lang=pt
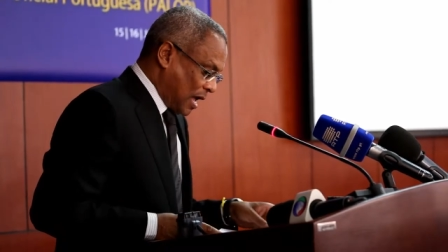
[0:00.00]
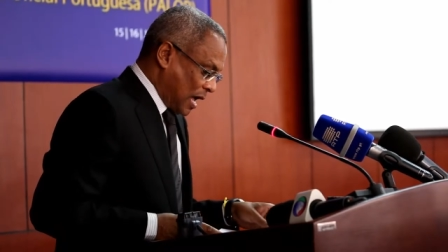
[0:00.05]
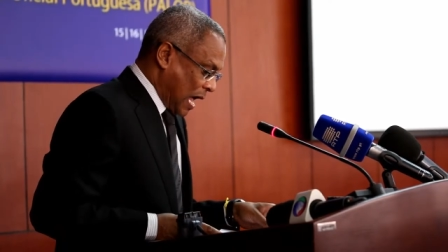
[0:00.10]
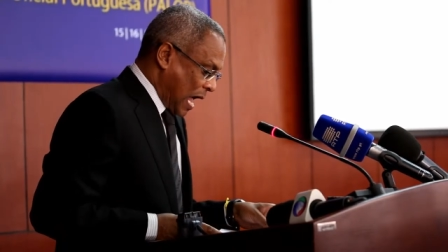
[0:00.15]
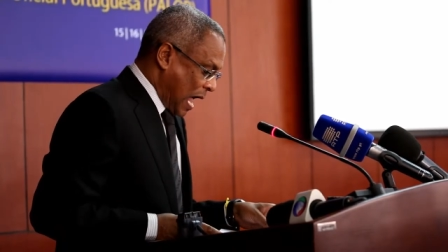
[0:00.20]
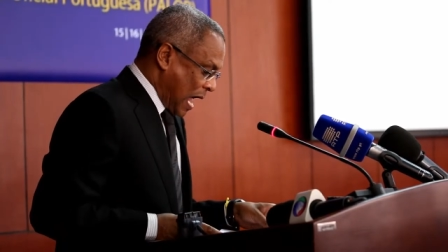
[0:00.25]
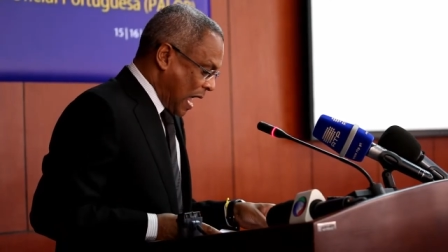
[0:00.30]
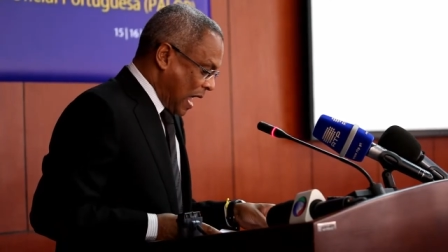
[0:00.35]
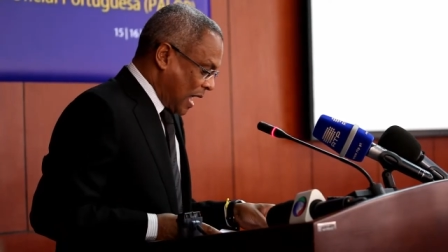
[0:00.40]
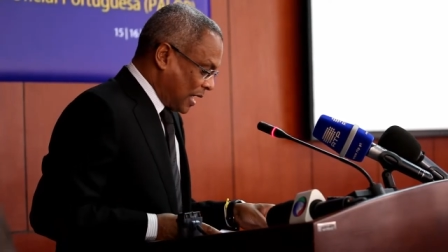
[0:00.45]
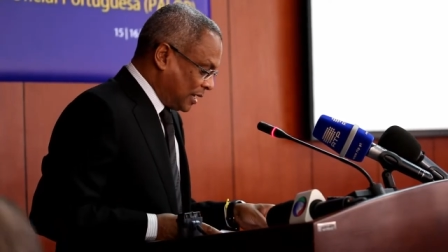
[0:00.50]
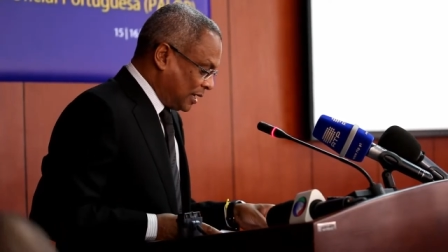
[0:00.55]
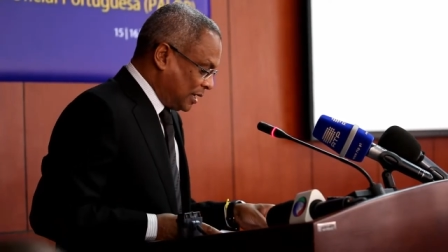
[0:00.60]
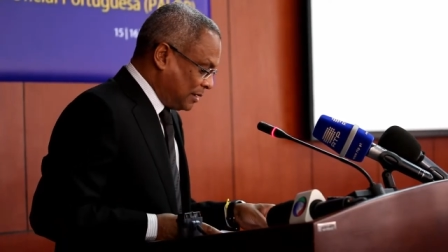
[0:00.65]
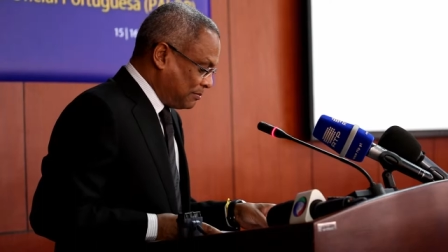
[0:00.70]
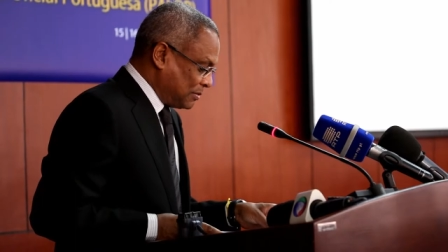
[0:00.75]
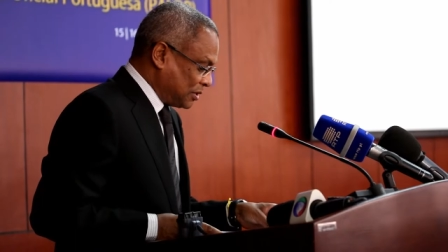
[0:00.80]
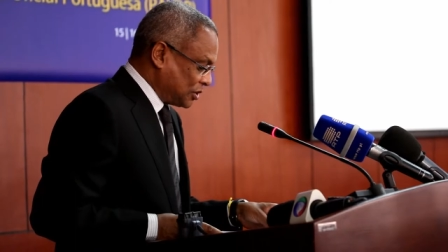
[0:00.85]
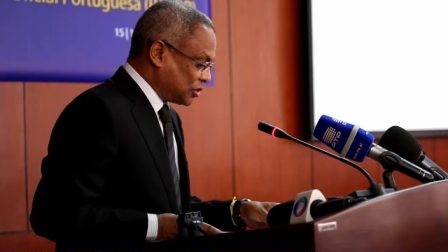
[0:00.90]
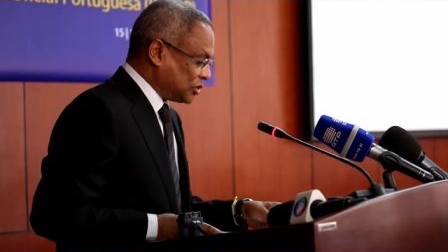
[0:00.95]
à
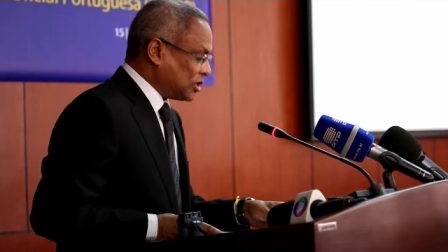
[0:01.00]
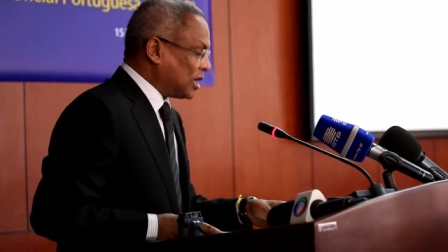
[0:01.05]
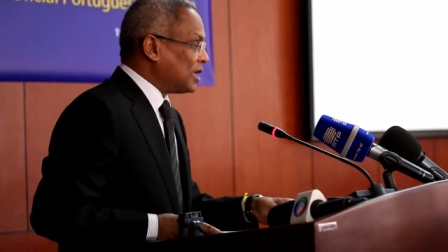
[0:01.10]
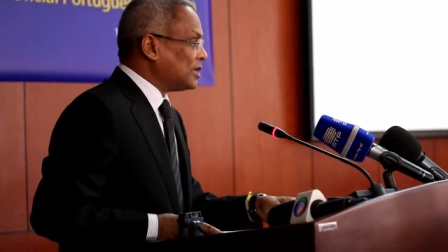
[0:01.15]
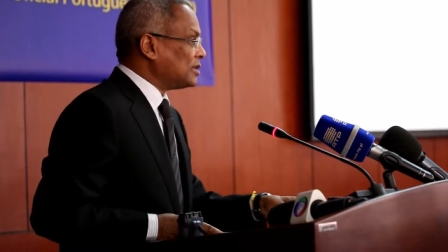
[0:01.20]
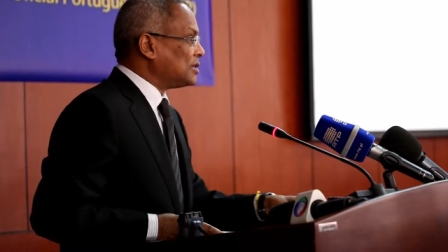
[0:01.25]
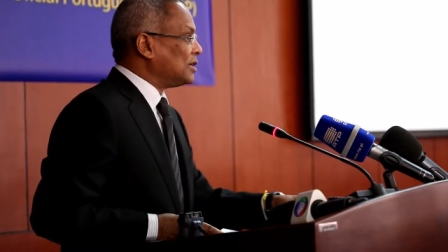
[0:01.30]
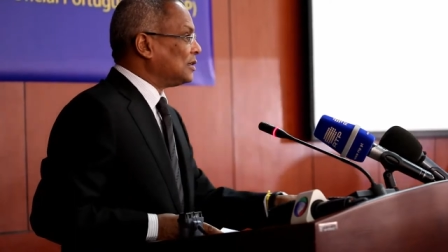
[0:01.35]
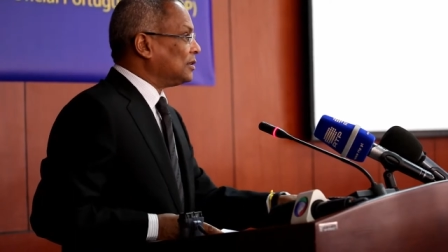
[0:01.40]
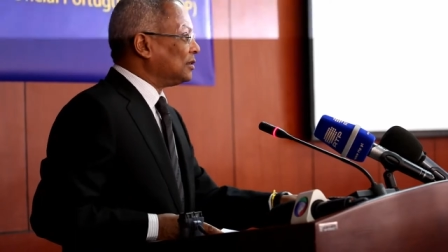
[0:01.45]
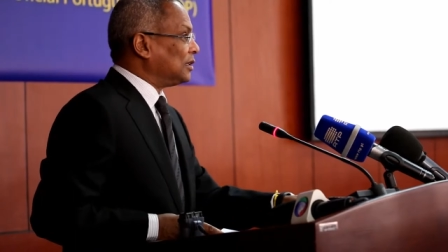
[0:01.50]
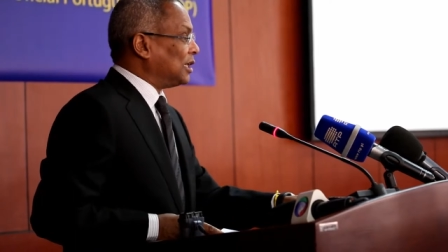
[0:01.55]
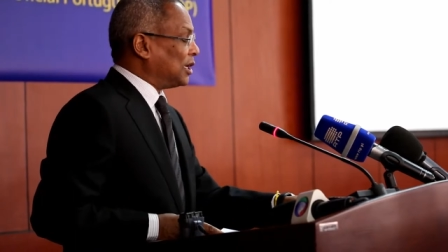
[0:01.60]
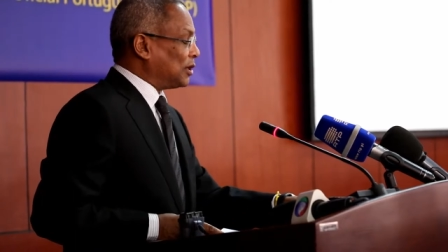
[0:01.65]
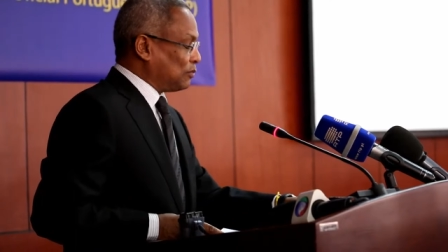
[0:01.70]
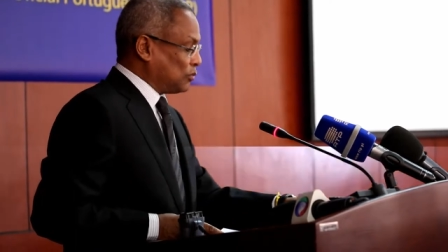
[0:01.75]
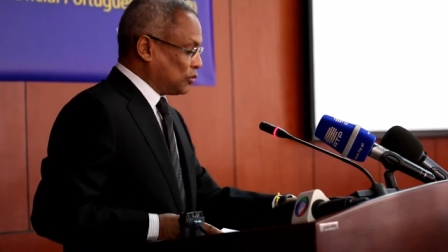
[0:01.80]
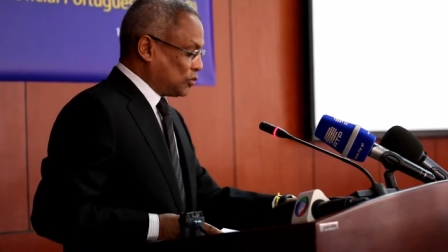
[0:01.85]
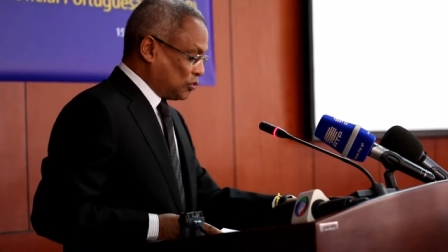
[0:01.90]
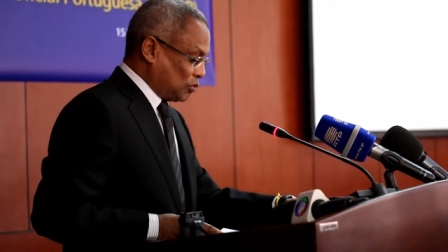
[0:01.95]
emergência de
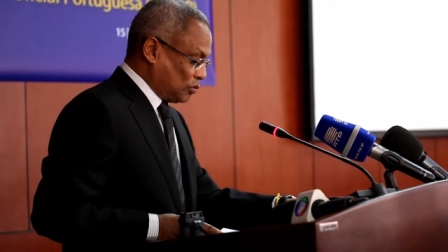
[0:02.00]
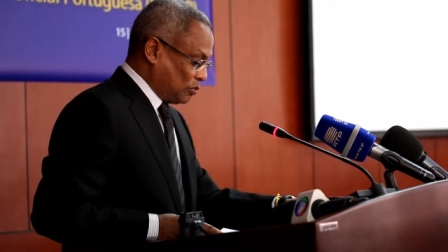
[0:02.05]
termos